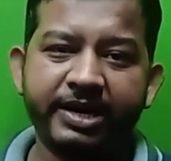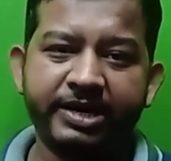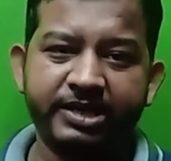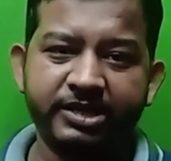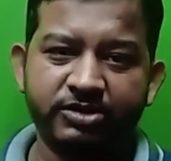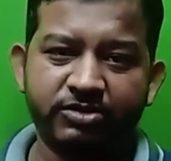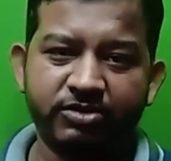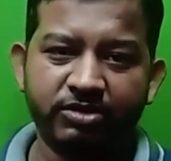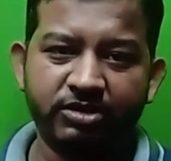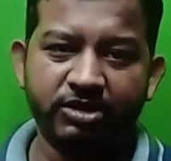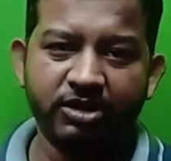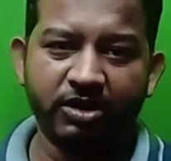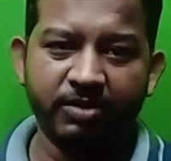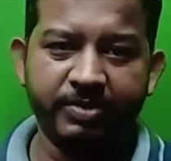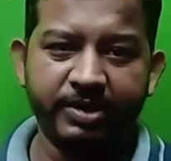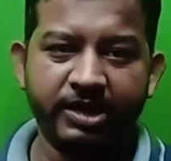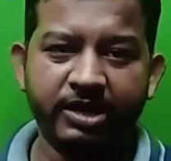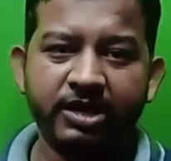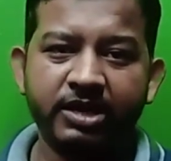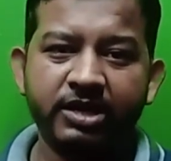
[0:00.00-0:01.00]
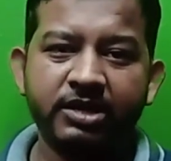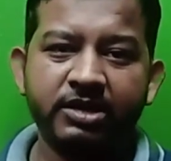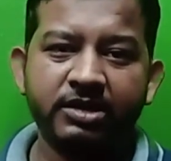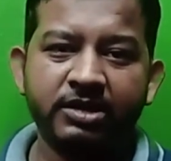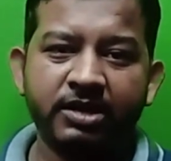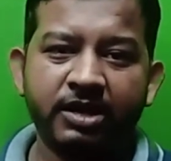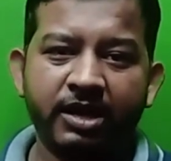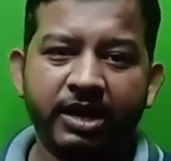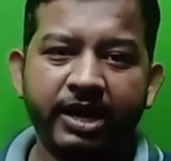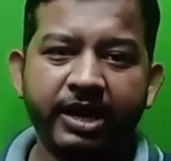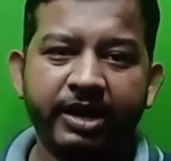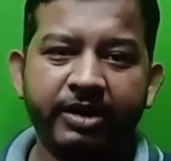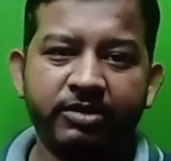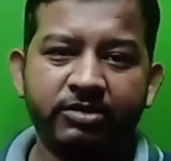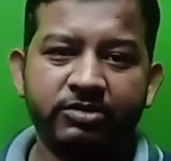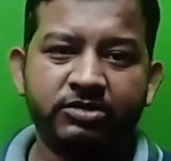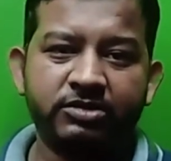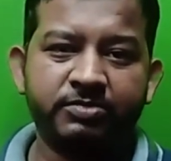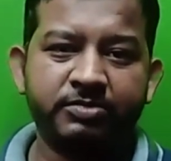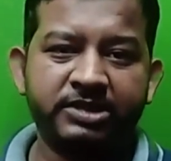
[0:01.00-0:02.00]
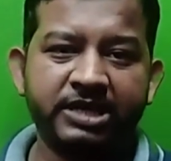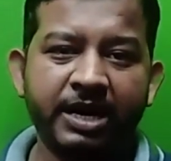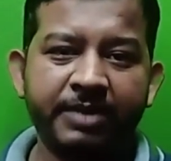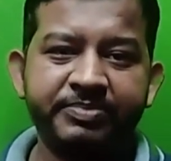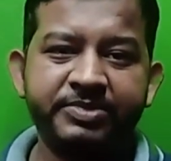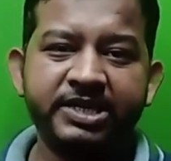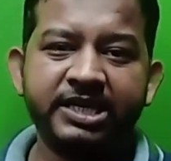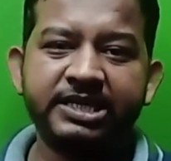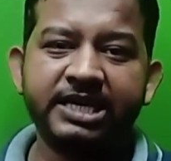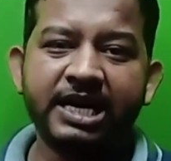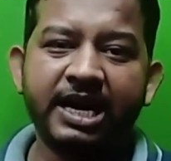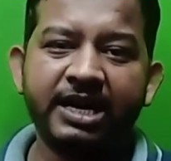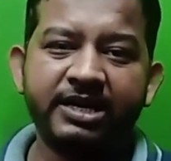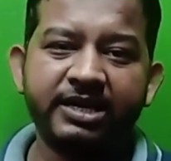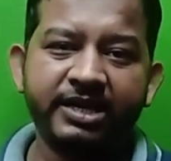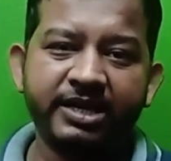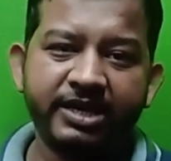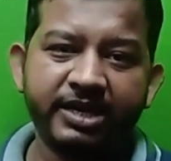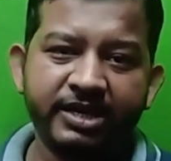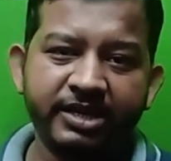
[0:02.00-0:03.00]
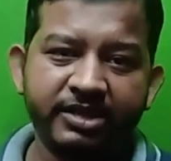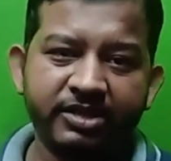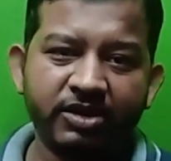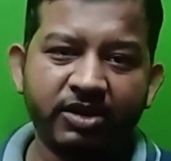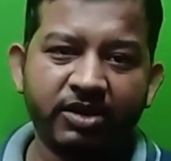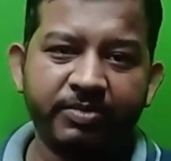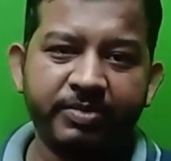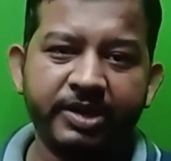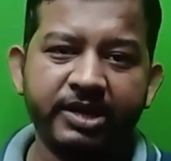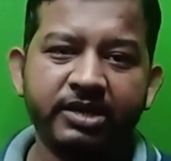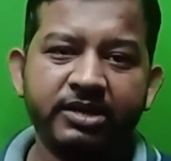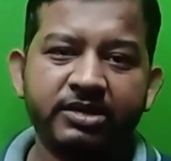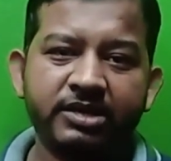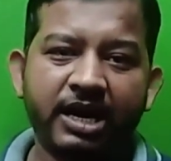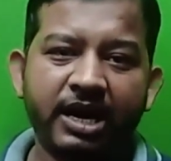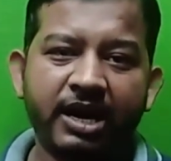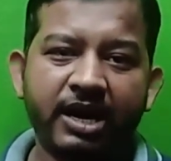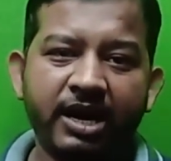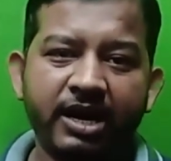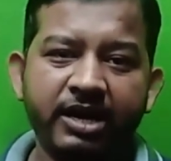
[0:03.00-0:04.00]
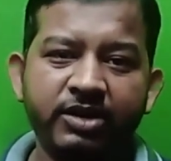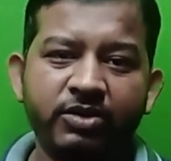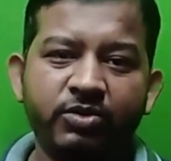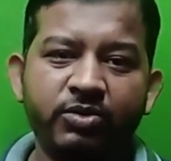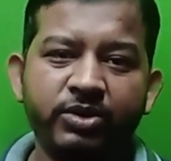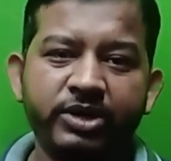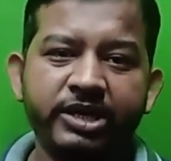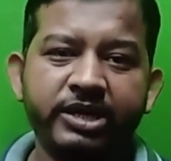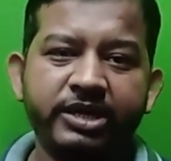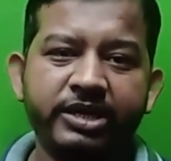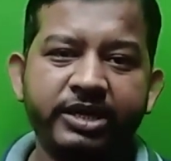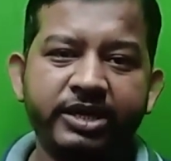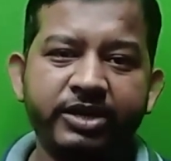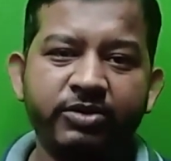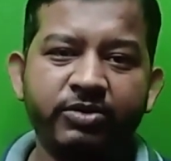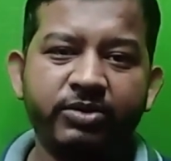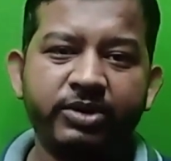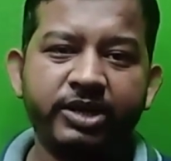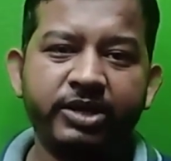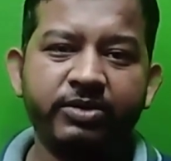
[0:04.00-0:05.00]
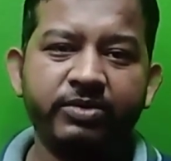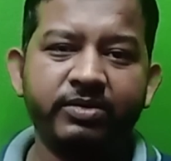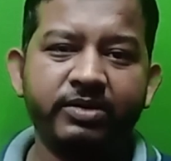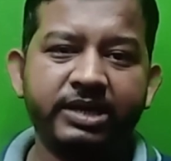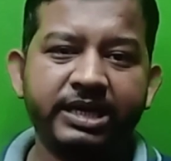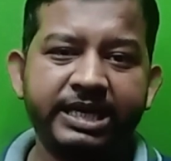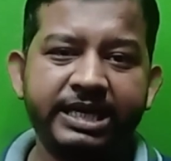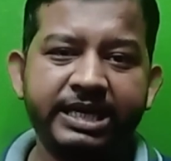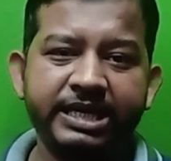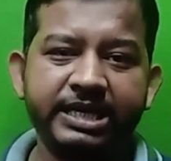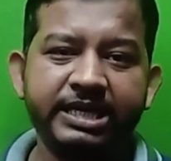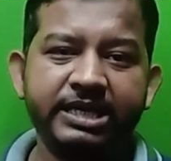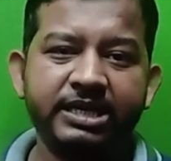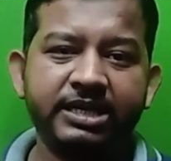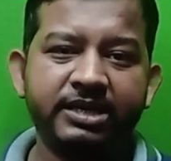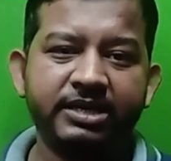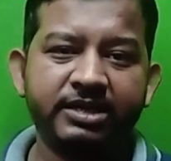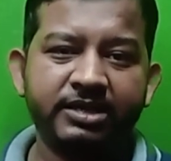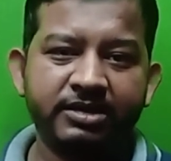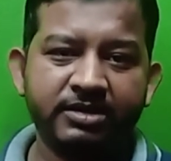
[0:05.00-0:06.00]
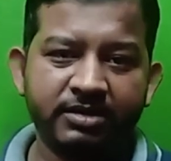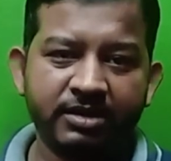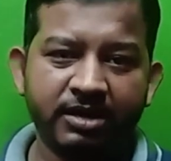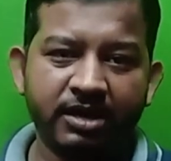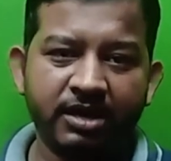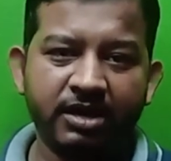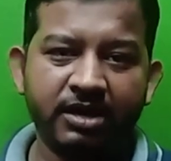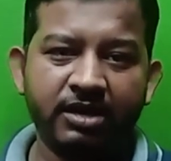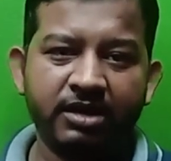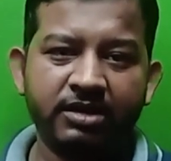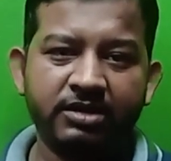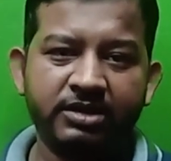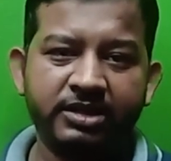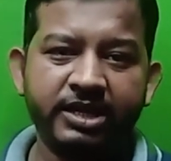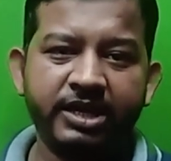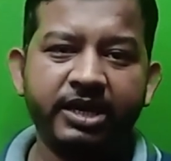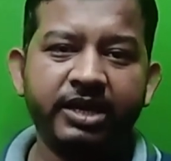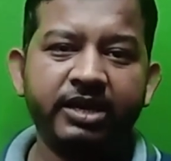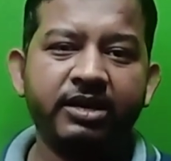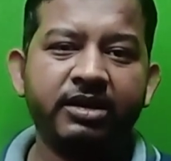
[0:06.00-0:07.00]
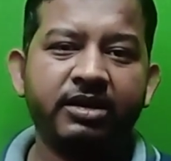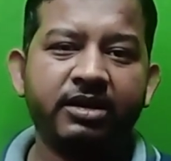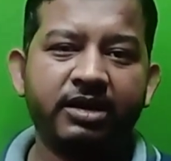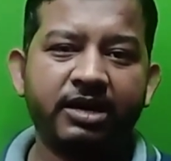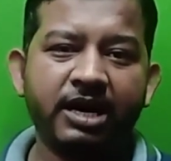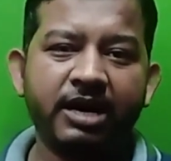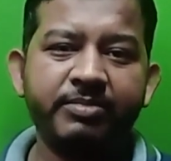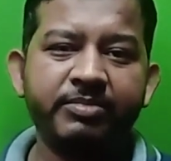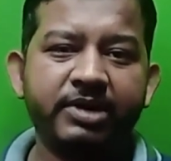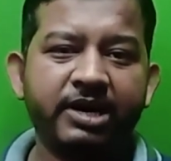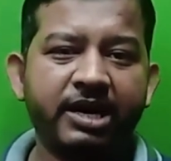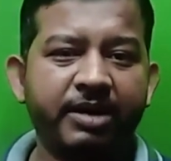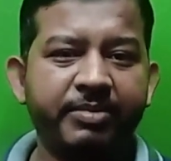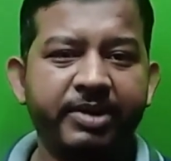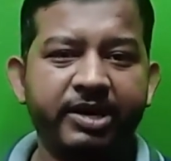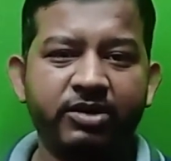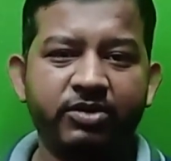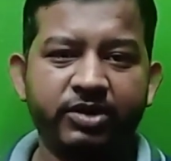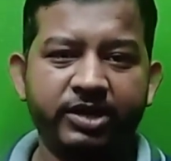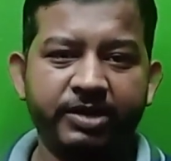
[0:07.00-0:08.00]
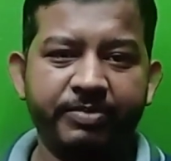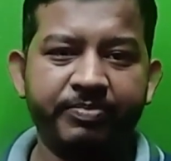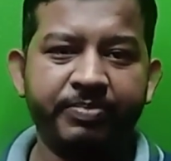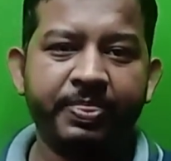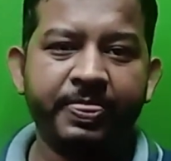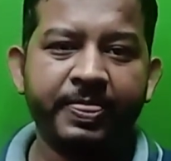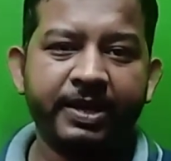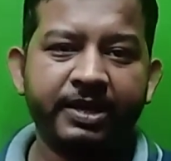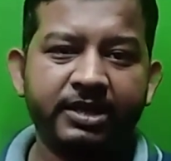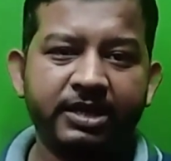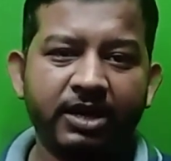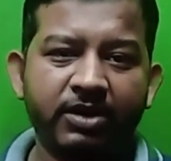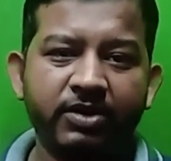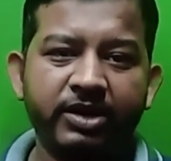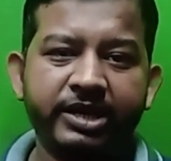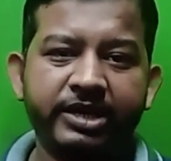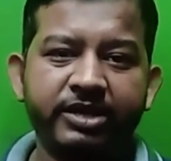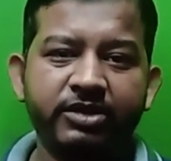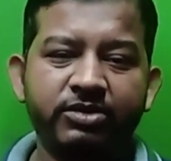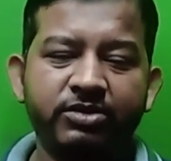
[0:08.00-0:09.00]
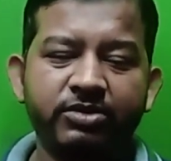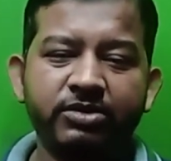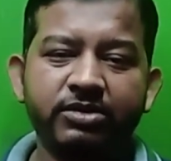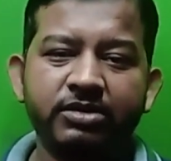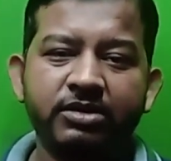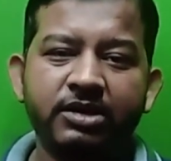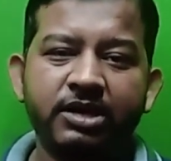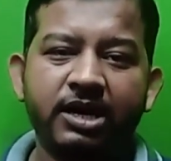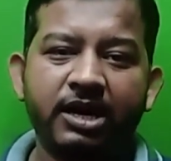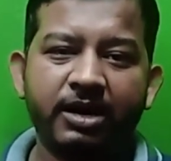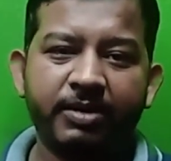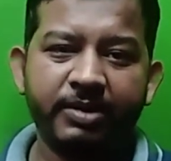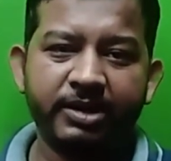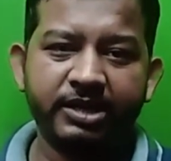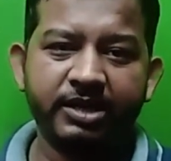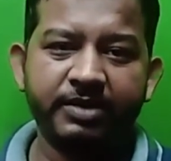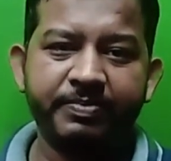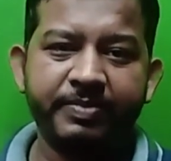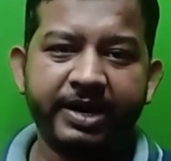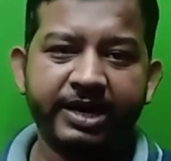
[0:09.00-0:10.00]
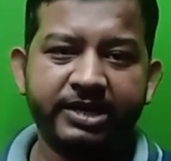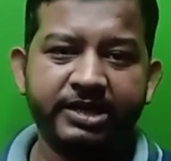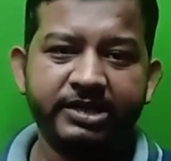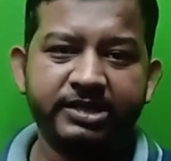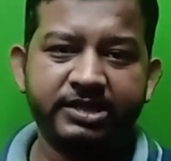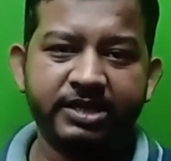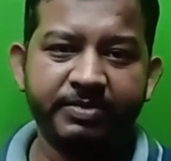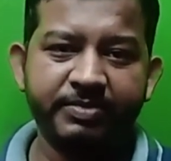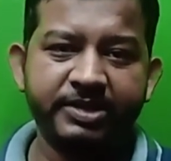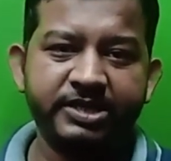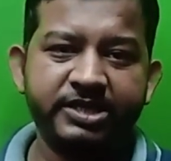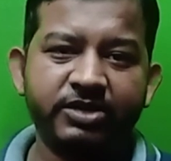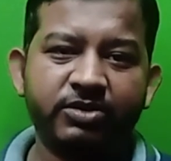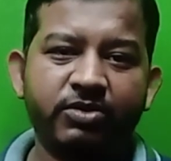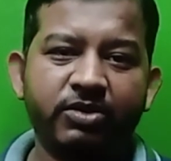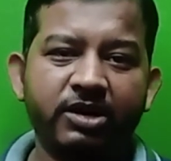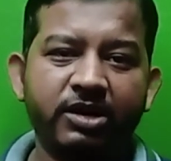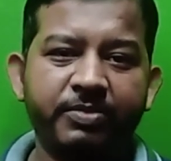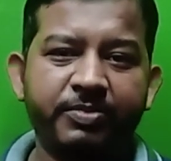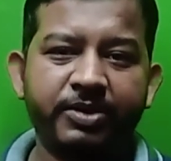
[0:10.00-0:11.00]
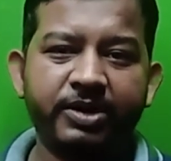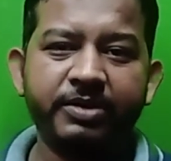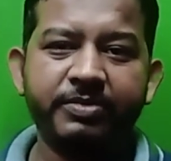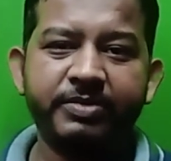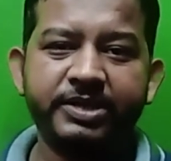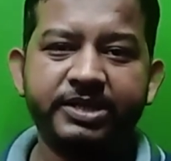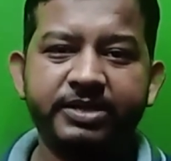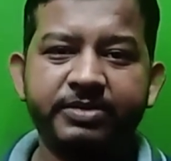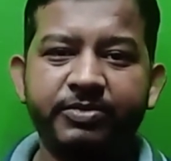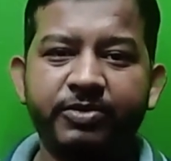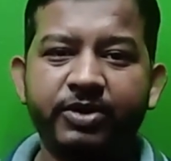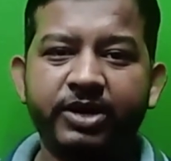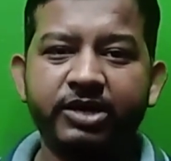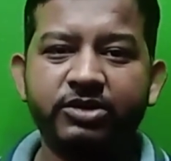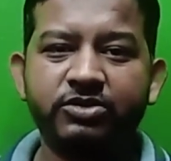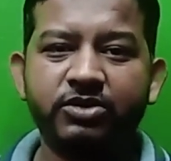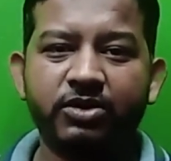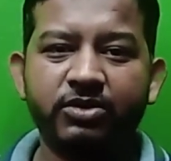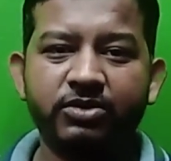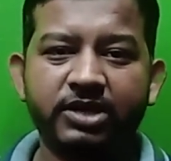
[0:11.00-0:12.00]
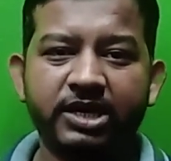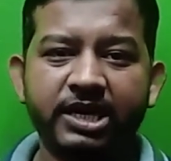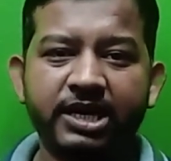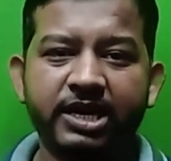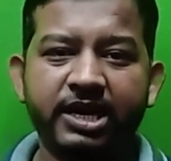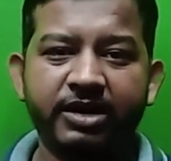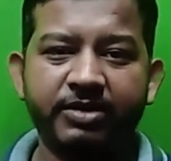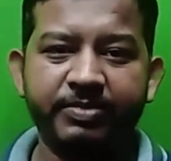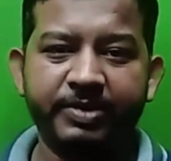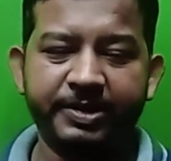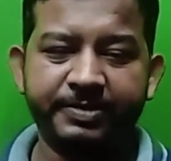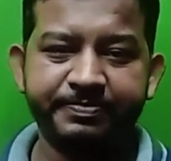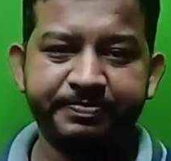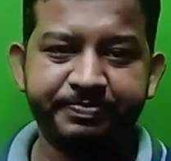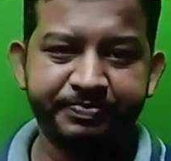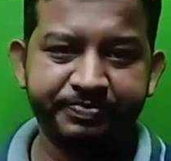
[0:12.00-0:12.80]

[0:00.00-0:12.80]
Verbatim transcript: প্র্যাকটিস করতে হবে হ্যাঁ সাবজেক্ট আটটিকে নিতে হবে আই উই ইউ ইউ হি দে রাম রাম অ্যান্ড রহিম তাহলে কিন্তু আমাদের প্র্যাকটিসটা বেশি করলে পরে বেশি মুখের জড়তাটা কাটবে